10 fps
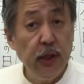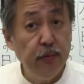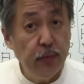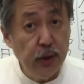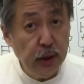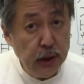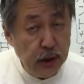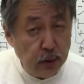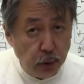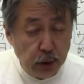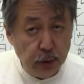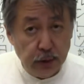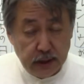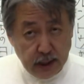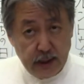年ぶりに故郷
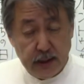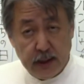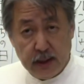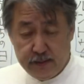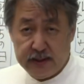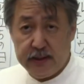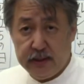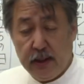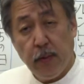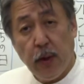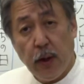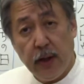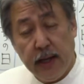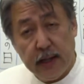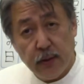に帰ってきます。で
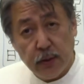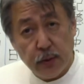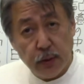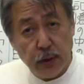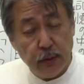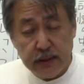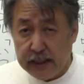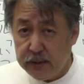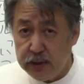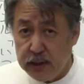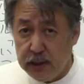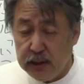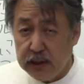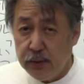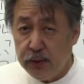も、えー、この故郷は楽しい
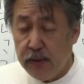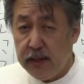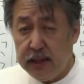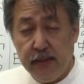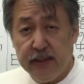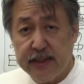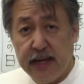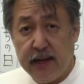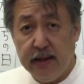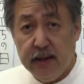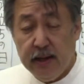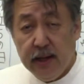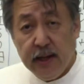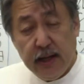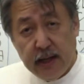帰郷ではありません。
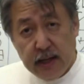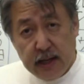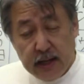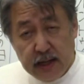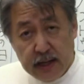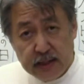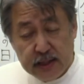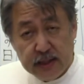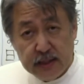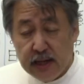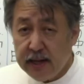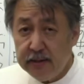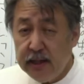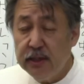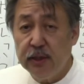えー、実家、
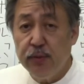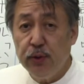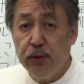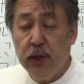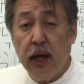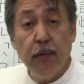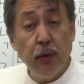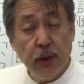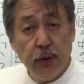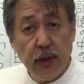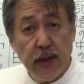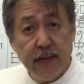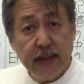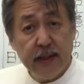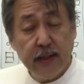ね、自分の家はもう人手に
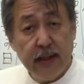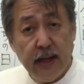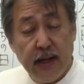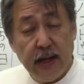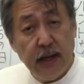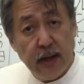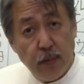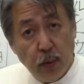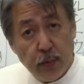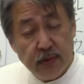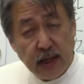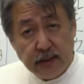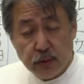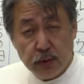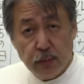わたって、えー、もう
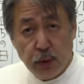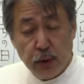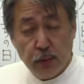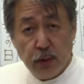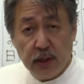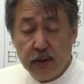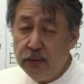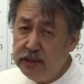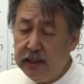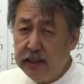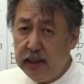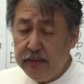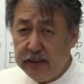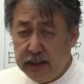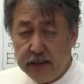家族もとも引っ越さなけ
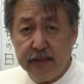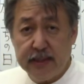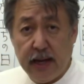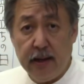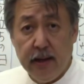ればなりません。